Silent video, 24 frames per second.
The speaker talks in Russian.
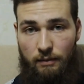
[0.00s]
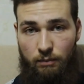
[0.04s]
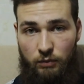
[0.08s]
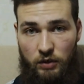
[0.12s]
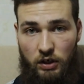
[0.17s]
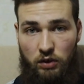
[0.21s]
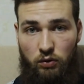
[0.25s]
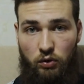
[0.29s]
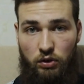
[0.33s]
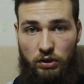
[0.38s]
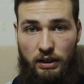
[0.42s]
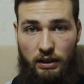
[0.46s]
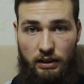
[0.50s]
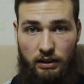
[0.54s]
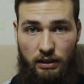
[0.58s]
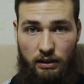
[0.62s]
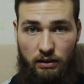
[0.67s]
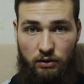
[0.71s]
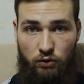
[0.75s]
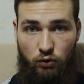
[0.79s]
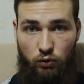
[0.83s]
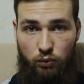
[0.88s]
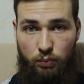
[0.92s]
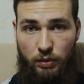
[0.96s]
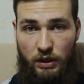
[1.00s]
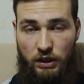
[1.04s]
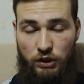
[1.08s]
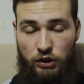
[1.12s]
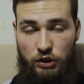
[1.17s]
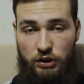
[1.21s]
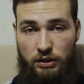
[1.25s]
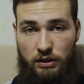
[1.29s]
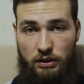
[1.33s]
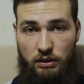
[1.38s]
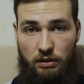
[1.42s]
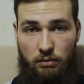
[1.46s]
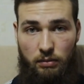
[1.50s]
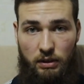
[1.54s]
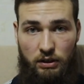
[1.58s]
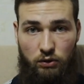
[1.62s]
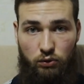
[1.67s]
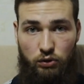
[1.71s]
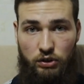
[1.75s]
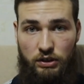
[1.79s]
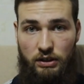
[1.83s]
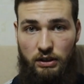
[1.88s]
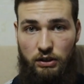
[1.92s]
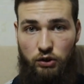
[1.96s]
Так вот, какие это упражнения?
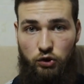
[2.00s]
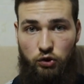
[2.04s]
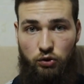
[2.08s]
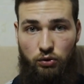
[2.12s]
Могу сказать,